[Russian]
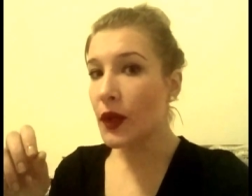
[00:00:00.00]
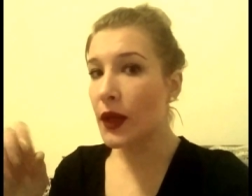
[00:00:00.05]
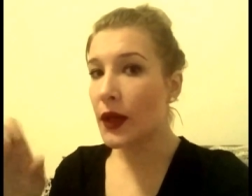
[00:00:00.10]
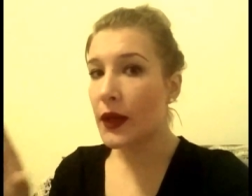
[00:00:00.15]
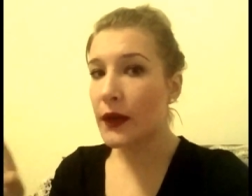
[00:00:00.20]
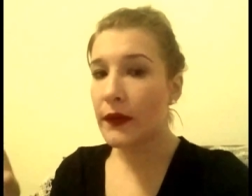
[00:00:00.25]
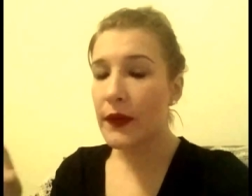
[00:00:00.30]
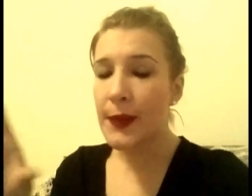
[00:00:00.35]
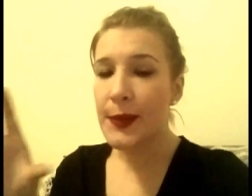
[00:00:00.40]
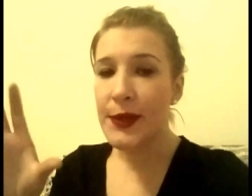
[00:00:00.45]

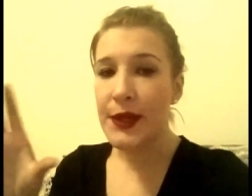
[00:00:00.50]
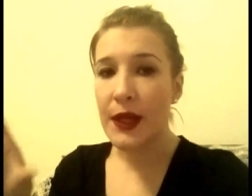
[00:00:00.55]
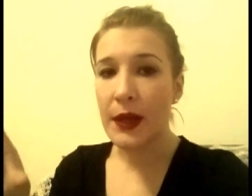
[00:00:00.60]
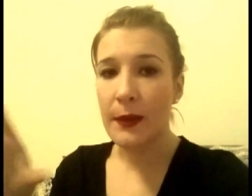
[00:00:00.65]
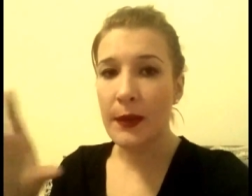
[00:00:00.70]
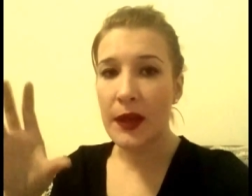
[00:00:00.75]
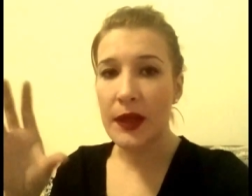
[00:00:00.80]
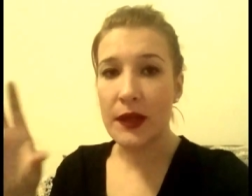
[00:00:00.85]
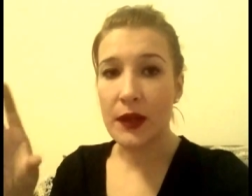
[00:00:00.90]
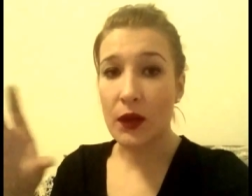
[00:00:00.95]
или вообще
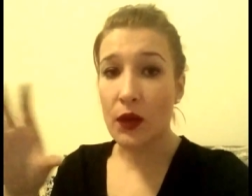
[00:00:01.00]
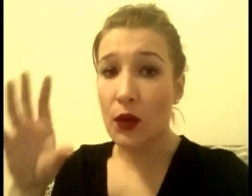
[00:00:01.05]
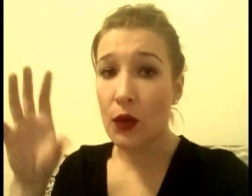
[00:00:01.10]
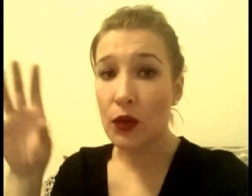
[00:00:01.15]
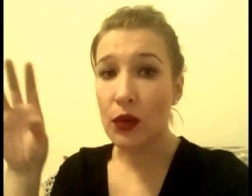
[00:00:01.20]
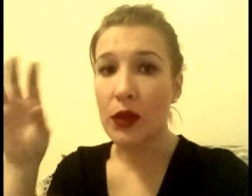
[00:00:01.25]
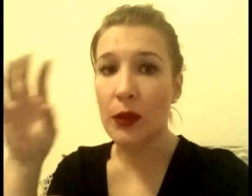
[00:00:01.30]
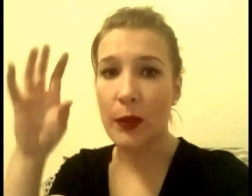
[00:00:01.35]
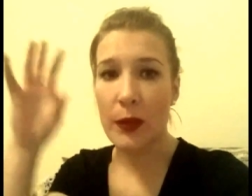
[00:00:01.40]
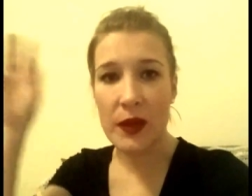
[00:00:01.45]
имеете
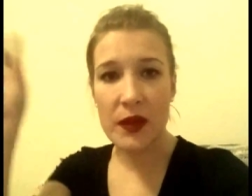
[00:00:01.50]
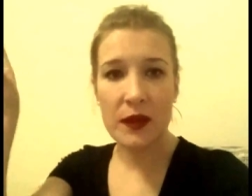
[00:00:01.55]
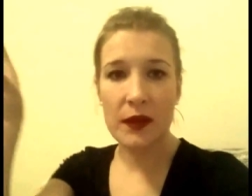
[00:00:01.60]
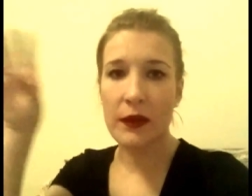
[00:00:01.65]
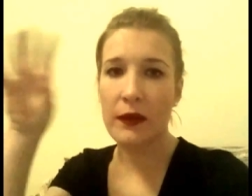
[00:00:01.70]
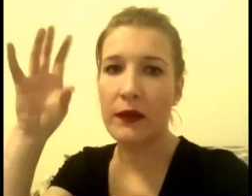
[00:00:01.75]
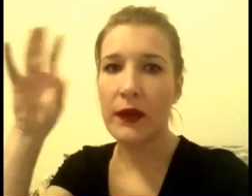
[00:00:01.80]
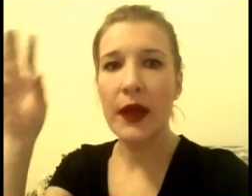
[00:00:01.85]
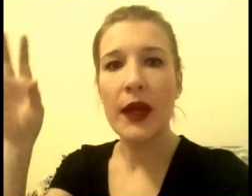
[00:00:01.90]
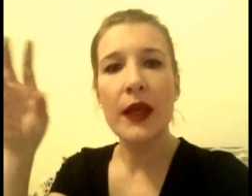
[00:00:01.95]
какое-то
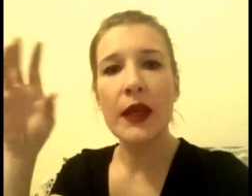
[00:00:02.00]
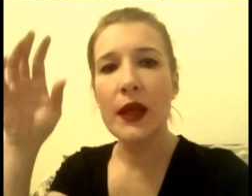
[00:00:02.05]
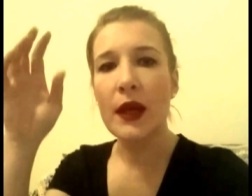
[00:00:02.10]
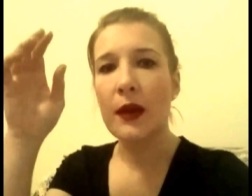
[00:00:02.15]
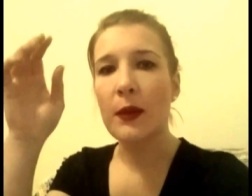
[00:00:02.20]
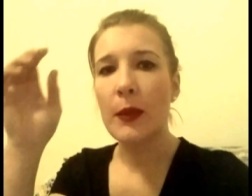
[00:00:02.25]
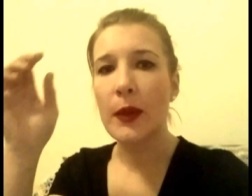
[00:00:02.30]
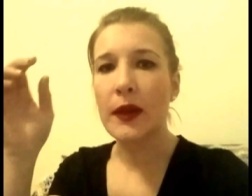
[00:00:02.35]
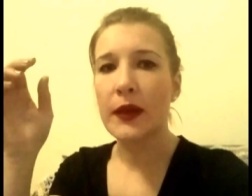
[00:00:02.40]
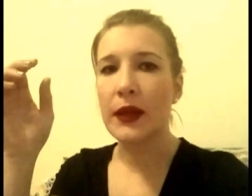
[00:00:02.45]

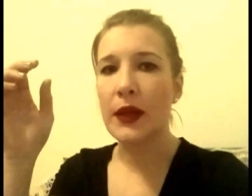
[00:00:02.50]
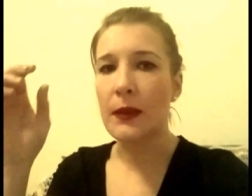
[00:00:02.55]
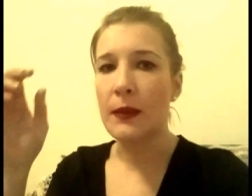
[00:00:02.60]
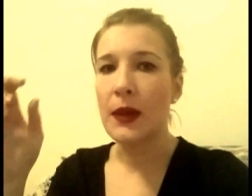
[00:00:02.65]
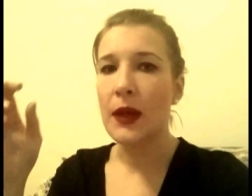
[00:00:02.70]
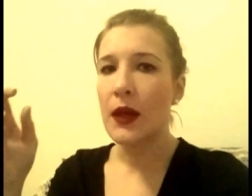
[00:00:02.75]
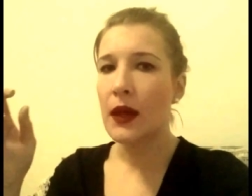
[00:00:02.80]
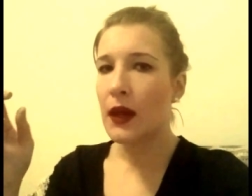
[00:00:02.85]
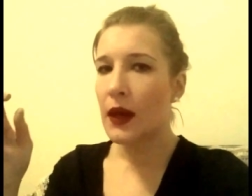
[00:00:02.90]
представление об этом,